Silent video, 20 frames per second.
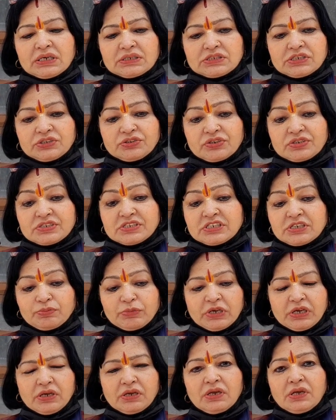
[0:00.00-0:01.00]
कॉन्स्टिट्यूंसी
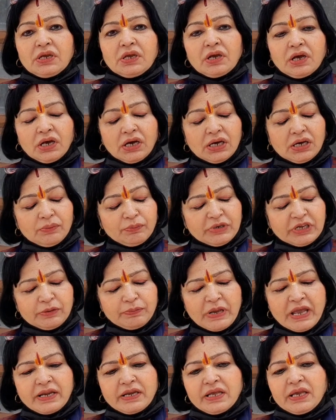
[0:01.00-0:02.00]
में आ, मेरी
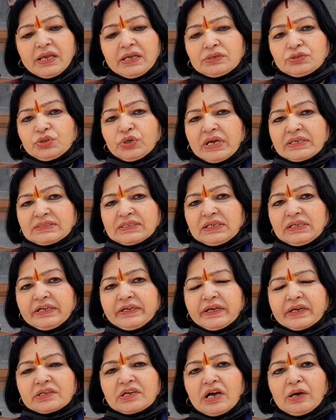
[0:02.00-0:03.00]
बहनें जो एज ए
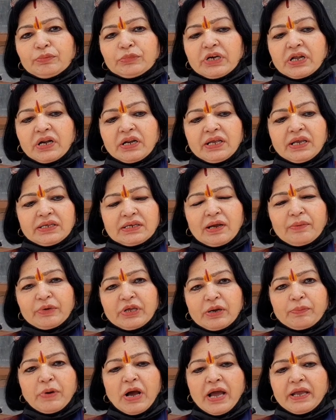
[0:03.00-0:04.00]
लीडर काम कर रही हैं या
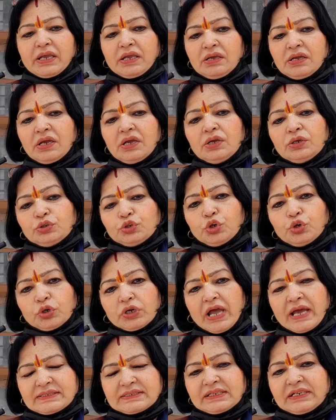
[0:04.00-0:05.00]
मेरे भाई जो
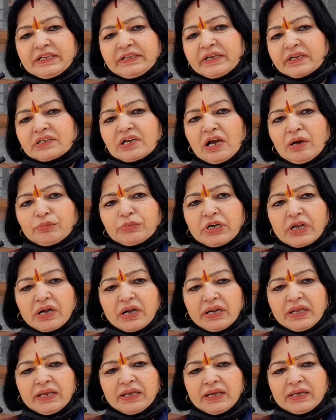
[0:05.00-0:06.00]
एज ए लीडर काम कर
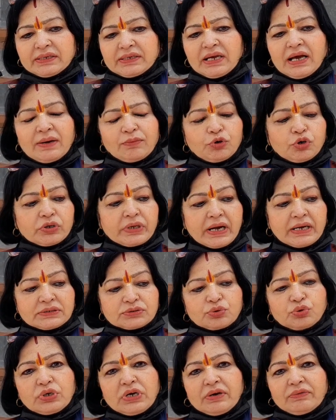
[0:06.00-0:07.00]
रहे हैं क्या वो
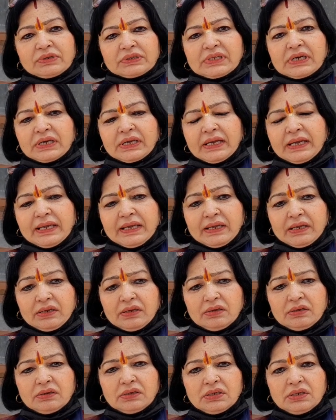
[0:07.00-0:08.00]
ग्रास रूट लेवल तक गए
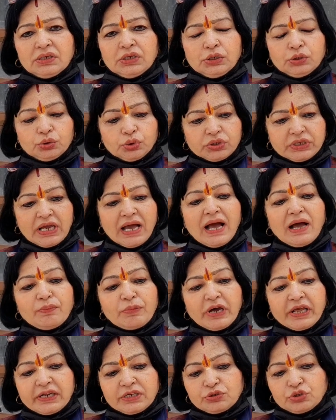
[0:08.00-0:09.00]
हैं तो क्या
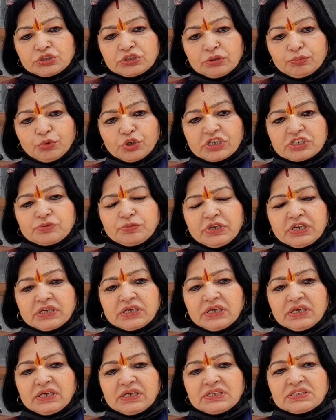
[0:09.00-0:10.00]
हमारी जो जम्मू कश्मीर
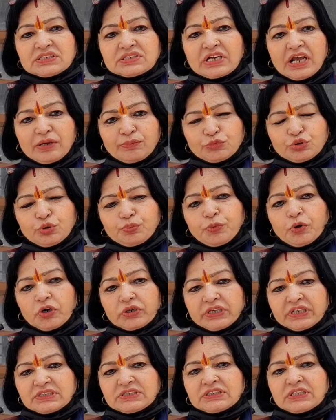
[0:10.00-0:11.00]
की इस टाइम जो
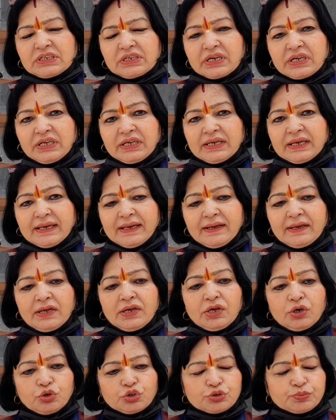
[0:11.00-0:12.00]
पॉलिटिक्स चल रही है
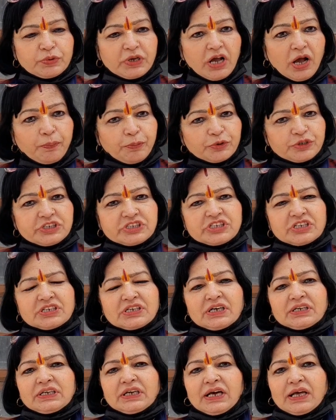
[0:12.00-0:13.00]
उसमें अपोजिशन
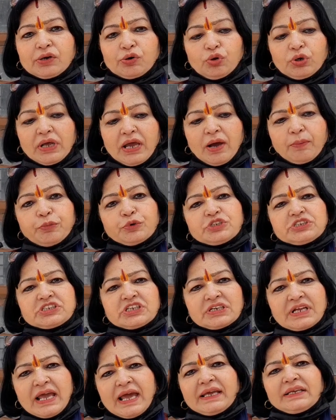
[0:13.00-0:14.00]
का क्या रोल है
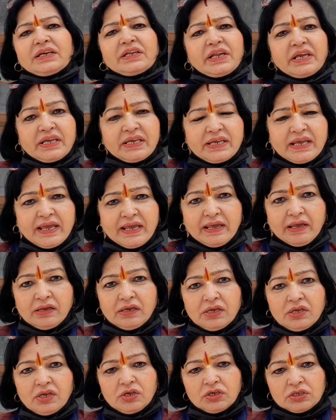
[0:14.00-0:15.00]
अपोजिशन है या नहीं है
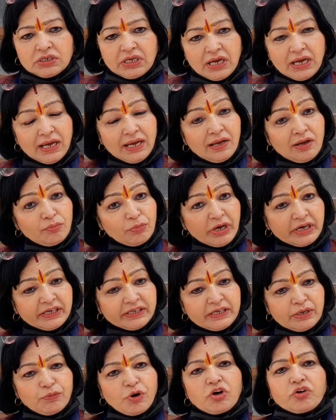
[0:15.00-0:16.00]
क्या
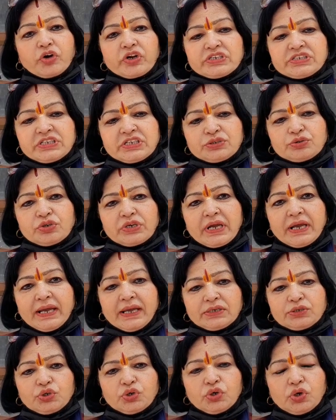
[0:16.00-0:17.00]
हमारी डेमोक्रेसी जो
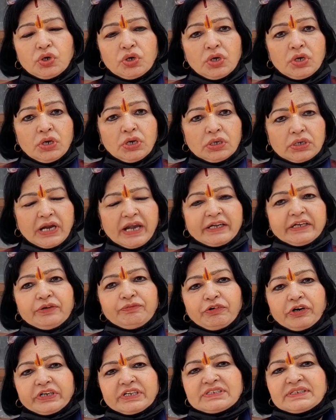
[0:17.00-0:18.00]
है जो
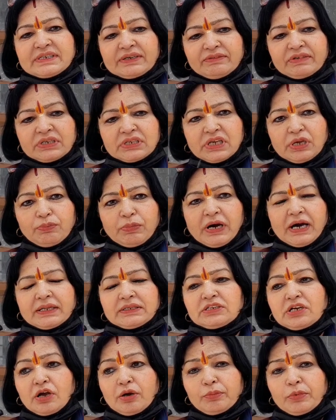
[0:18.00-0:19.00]
1947 के
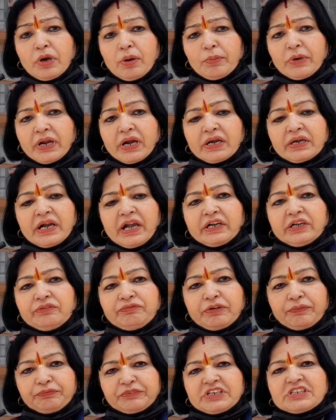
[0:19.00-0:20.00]
बाद जो हमारा
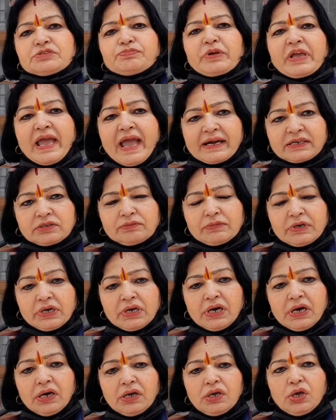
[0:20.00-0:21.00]
1950s में एक्ट
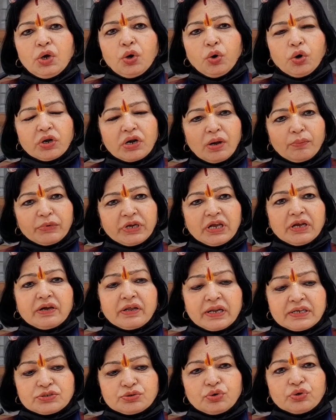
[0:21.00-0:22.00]
बना और हमने
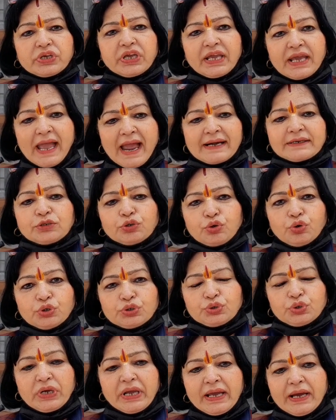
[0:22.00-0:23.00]
अंग्रेज़ों के एक्ट को
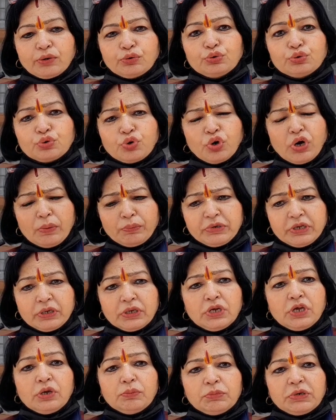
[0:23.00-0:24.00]
जो है उनको हमने
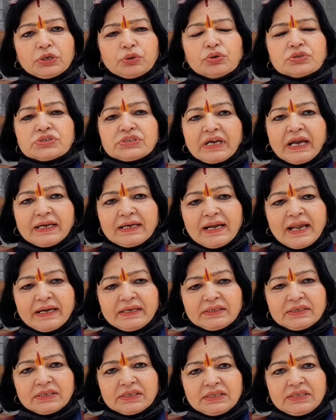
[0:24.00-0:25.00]
बिल्कुल साइड
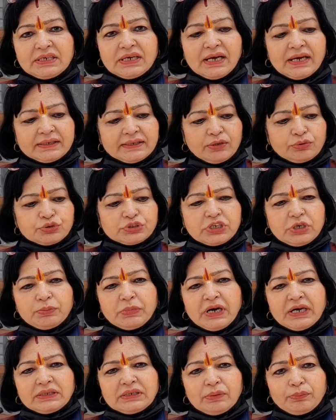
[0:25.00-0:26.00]
लाइन कर दिया क्या उसके
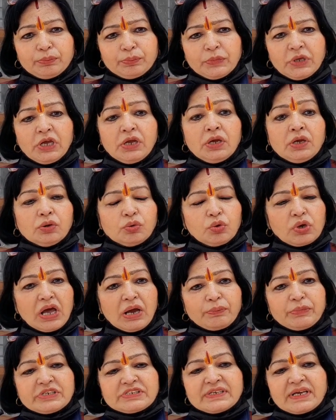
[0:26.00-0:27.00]
बाद हम
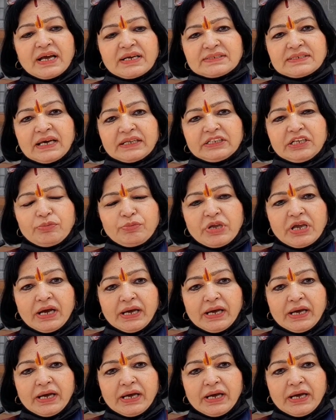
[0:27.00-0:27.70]
गुलामी से आज़ादी में